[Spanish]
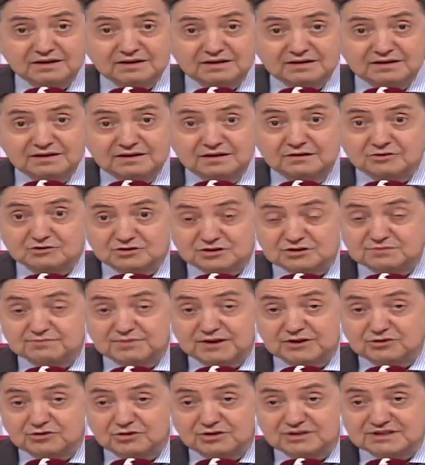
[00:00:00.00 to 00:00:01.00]
Y los
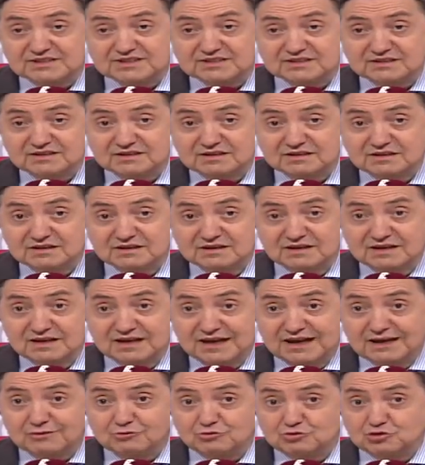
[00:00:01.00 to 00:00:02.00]
españoles,
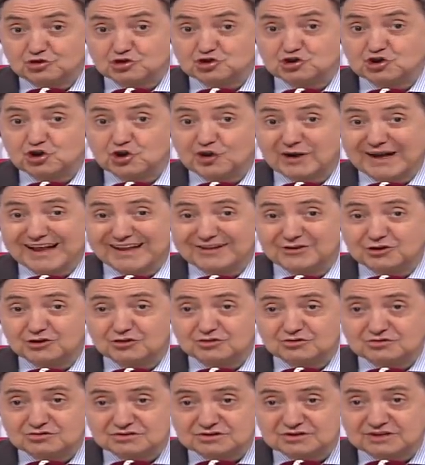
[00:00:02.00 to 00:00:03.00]
algunos
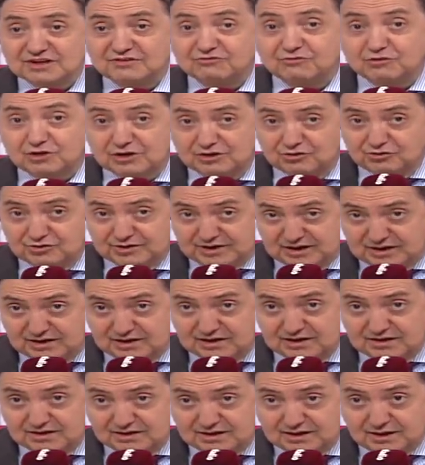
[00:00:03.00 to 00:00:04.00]
llorando, se fueron
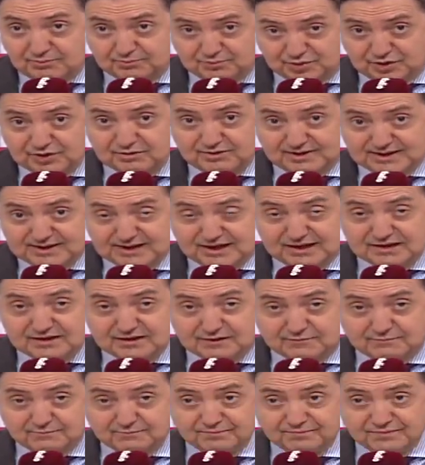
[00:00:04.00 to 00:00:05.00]
del campo de
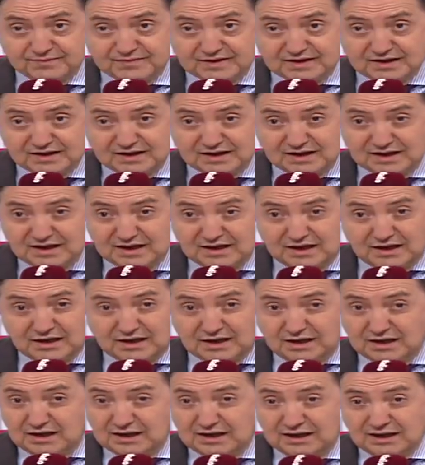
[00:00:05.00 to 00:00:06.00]
batalla.
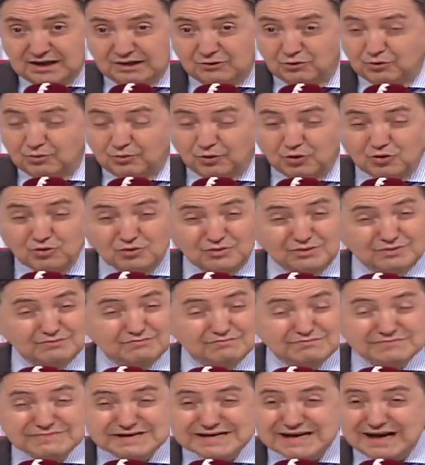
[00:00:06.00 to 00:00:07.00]
Hubo
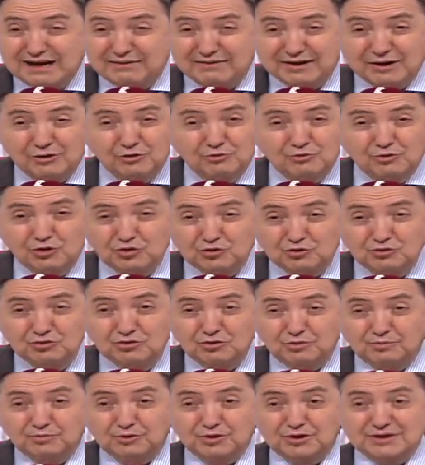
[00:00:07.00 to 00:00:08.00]
un cabreo
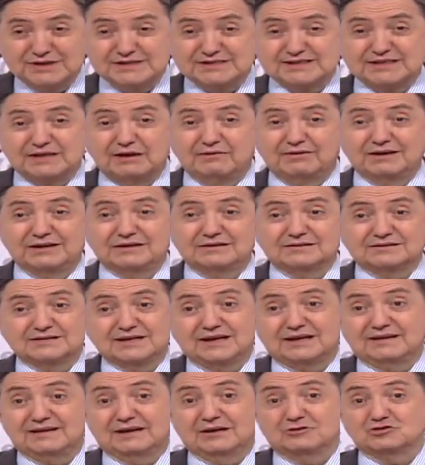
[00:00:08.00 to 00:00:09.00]
moruno porque estaban, se
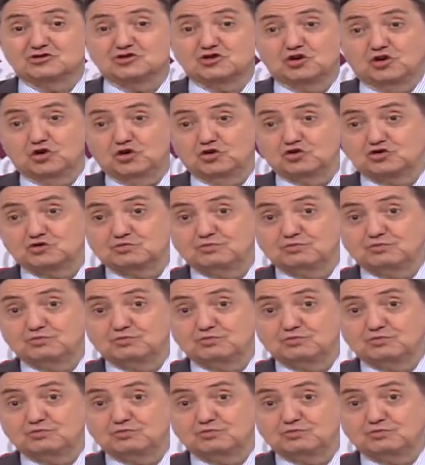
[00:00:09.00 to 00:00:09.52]
quedaron solo los